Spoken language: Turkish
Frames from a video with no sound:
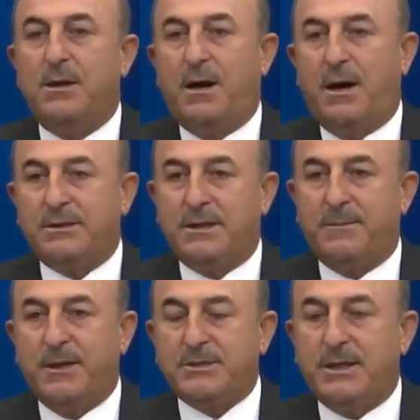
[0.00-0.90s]

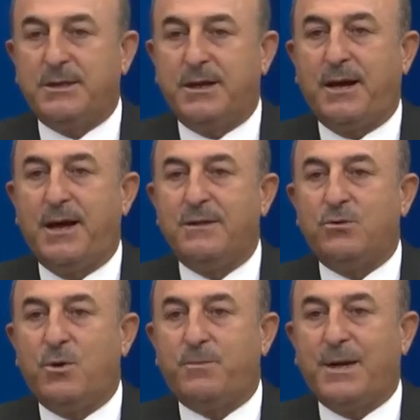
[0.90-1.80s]
Azerbaycan da kendi
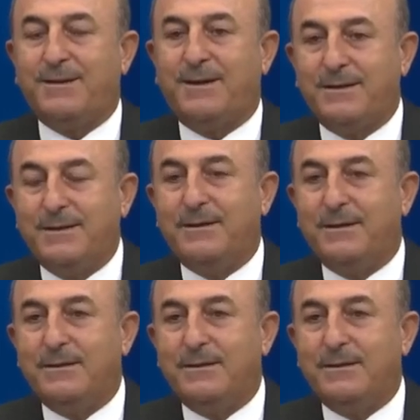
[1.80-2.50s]
topraklarını